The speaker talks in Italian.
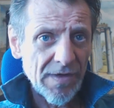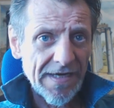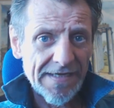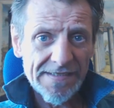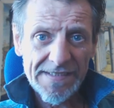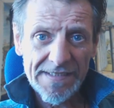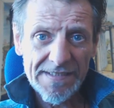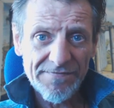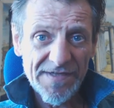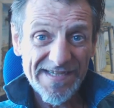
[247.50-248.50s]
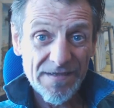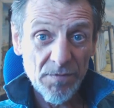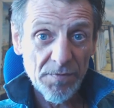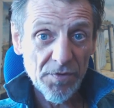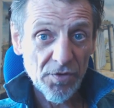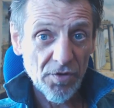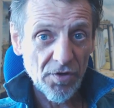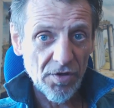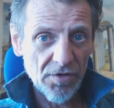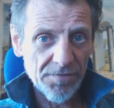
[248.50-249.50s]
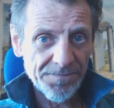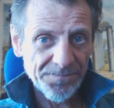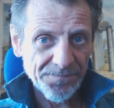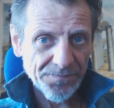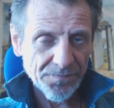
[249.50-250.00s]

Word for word: qual è l'essenza vera del mio protocollo